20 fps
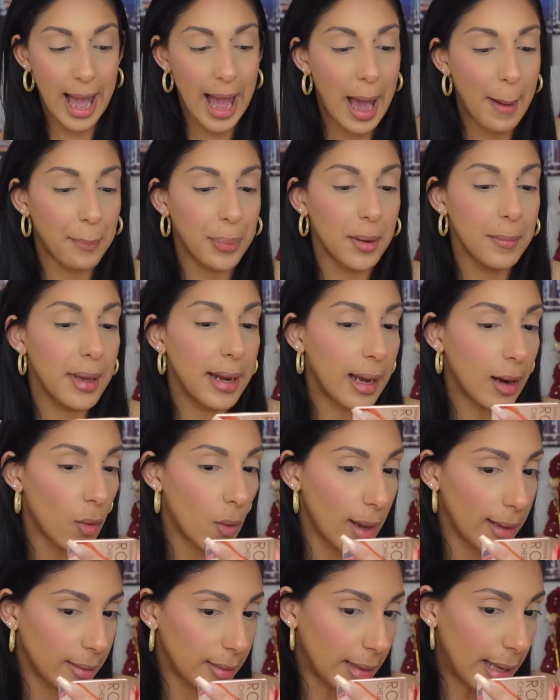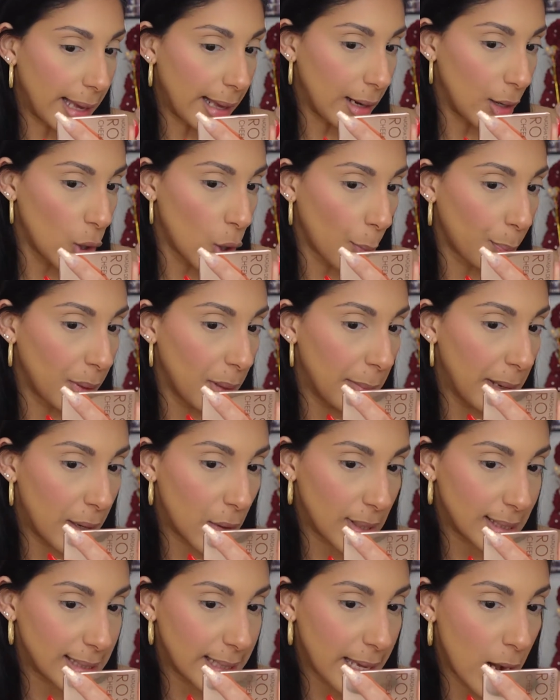a primera cuenta, lo
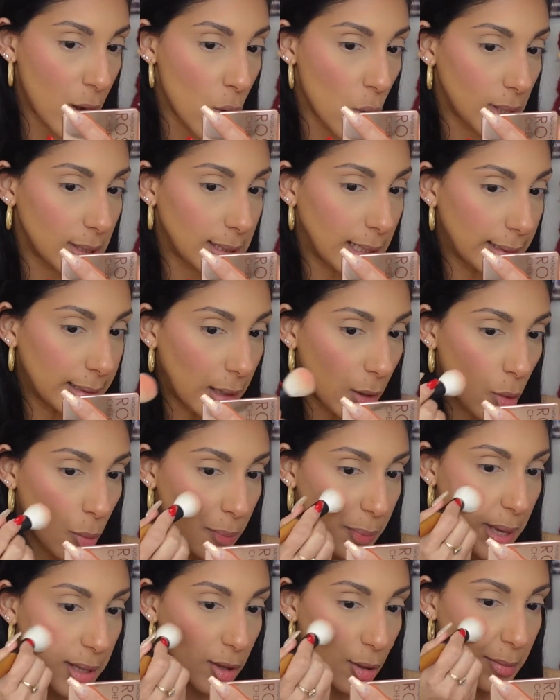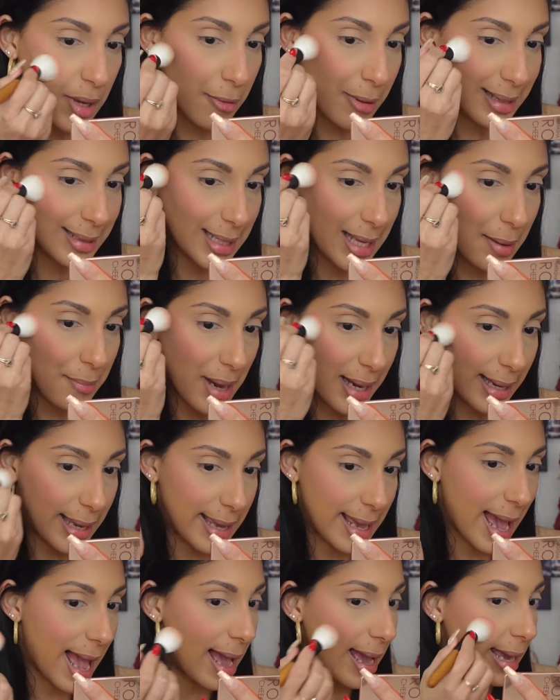primero es que no está interrumpiendo mi base de
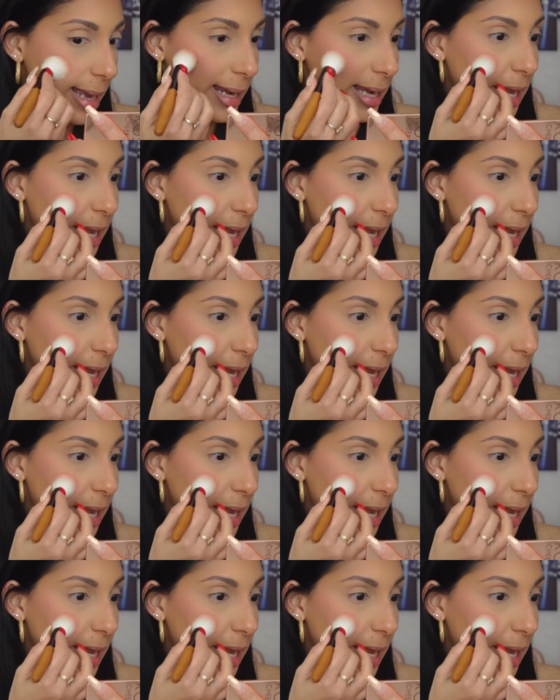maquillaje,